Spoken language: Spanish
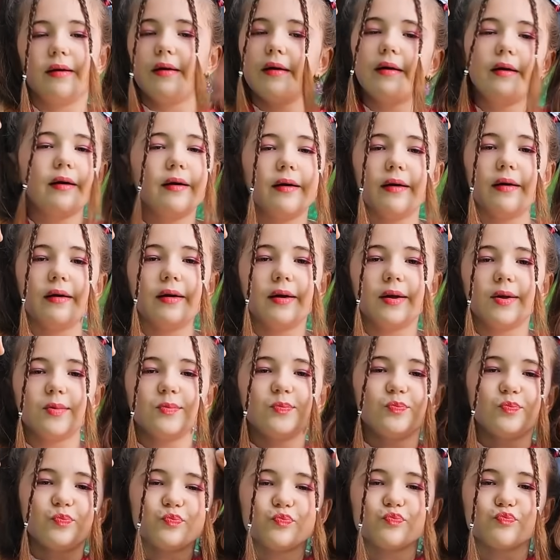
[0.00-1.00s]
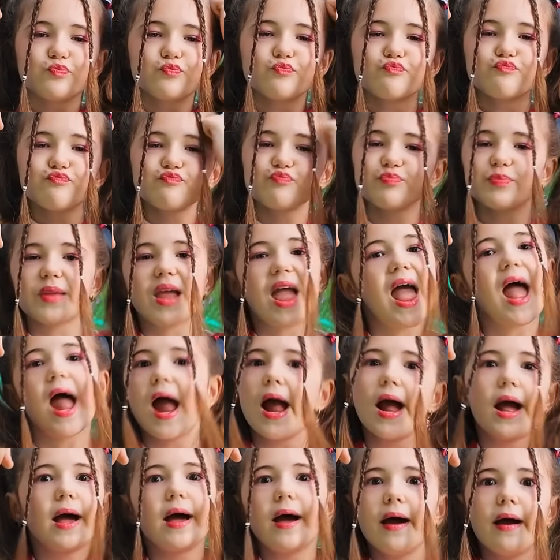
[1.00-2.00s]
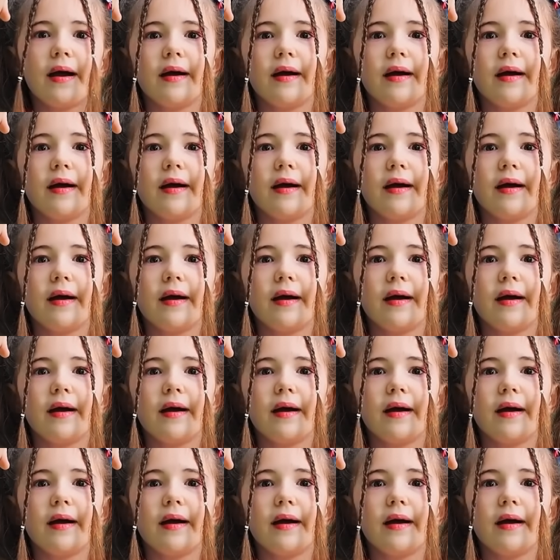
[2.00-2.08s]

No es buena idea oler la pintura.